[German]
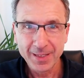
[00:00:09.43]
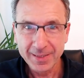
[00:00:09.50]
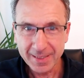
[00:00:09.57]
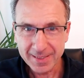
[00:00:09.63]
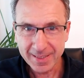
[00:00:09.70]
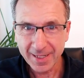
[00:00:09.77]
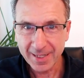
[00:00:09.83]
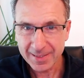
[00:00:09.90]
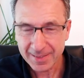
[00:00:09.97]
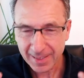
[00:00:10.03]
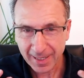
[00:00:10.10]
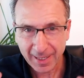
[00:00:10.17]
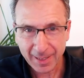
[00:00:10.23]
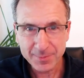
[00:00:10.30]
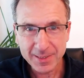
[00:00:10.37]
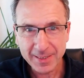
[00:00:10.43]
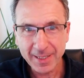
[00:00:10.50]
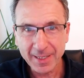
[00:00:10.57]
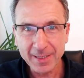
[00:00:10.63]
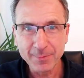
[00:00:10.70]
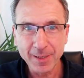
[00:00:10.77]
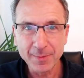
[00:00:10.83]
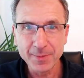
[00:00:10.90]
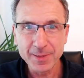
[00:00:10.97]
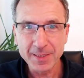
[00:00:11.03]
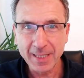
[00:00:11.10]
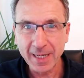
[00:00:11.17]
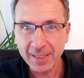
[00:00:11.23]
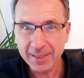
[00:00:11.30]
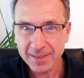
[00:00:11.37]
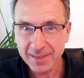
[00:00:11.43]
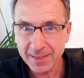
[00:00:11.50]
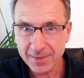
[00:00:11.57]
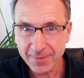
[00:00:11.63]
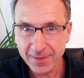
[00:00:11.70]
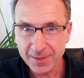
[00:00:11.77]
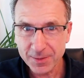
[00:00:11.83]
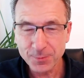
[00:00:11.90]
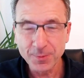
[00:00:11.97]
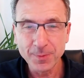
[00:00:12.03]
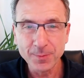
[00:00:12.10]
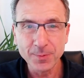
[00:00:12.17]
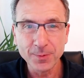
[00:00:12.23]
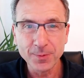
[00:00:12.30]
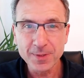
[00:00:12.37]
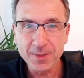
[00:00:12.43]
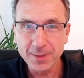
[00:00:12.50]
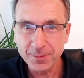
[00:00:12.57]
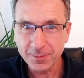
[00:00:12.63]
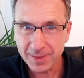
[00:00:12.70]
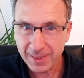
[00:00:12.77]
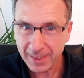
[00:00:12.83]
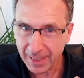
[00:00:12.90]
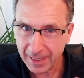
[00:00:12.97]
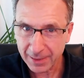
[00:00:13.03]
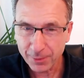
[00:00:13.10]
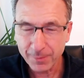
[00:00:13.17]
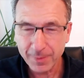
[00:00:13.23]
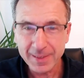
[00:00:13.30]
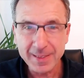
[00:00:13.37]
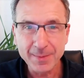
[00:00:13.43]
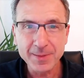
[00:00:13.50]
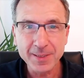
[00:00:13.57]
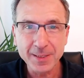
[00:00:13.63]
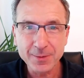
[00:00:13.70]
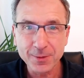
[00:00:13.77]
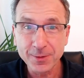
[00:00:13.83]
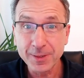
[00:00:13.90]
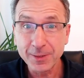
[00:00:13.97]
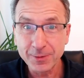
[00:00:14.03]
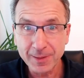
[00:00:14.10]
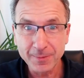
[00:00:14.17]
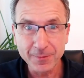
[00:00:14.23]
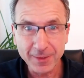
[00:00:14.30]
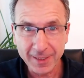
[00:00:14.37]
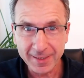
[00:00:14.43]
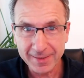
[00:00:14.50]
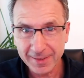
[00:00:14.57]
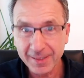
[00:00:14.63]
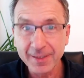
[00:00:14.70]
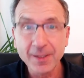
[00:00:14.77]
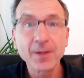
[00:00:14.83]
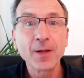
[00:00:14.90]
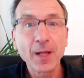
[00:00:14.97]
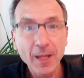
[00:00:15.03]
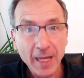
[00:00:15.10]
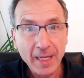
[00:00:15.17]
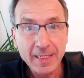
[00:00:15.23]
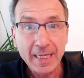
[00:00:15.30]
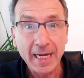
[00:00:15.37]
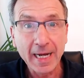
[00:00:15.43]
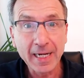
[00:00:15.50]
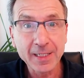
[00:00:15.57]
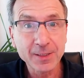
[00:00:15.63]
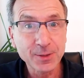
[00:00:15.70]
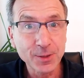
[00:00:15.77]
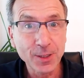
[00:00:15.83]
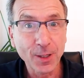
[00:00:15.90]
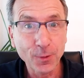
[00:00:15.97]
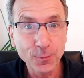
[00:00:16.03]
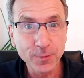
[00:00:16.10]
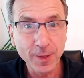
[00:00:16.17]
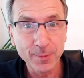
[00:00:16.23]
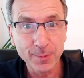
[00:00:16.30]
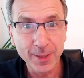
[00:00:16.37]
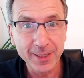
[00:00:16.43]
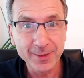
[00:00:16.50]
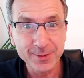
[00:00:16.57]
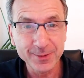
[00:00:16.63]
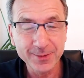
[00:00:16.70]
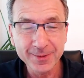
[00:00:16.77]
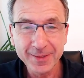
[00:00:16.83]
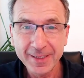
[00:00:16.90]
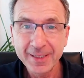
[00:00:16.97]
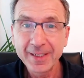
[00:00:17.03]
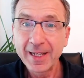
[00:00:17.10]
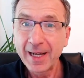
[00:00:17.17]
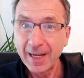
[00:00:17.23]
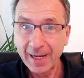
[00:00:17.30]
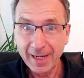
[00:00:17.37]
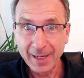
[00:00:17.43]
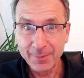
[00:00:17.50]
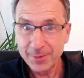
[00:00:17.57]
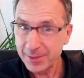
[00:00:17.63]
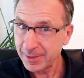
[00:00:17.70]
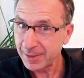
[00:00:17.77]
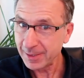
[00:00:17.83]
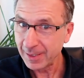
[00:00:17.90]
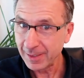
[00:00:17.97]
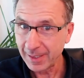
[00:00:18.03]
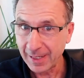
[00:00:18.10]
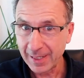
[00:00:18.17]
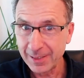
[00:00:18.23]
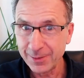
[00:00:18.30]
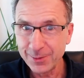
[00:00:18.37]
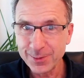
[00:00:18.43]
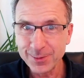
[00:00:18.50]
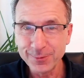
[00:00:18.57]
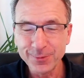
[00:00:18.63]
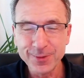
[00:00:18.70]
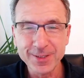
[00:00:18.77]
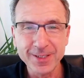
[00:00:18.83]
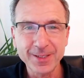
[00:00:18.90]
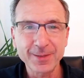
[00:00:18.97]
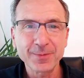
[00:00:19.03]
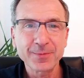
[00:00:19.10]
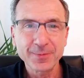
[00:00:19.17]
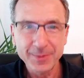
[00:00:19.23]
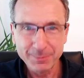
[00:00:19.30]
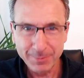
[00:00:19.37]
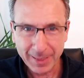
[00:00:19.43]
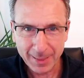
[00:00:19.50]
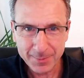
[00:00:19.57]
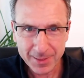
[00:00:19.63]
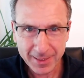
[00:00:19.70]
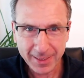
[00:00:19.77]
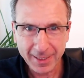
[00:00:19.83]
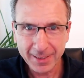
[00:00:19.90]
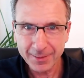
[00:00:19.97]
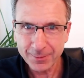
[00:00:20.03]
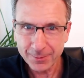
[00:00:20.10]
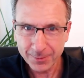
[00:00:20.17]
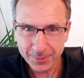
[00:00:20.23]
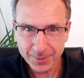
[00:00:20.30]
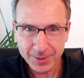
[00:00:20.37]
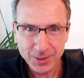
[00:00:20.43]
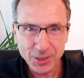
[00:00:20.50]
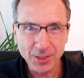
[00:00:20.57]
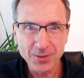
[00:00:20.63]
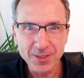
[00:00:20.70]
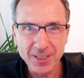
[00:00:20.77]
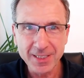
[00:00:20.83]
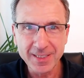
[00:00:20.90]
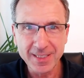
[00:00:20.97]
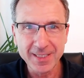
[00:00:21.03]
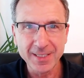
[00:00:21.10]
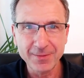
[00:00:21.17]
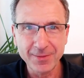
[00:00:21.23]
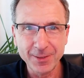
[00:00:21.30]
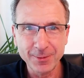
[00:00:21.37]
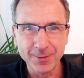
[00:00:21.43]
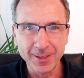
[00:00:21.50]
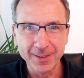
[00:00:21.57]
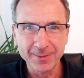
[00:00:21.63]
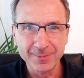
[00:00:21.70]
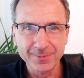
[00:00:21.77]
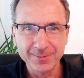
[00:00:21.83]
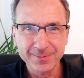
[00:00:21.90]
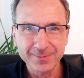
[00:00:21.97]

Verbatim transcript: das heißt abends gerne mal bis 18, 20 Uhr im Büro sind und gerne auch mal Samstag, Sonntag und am Feiertag Akten aufarbeiten, habe ich eine Lösung für Sie. Bleiben Sie dran und schauen Sie sich dieses Video an.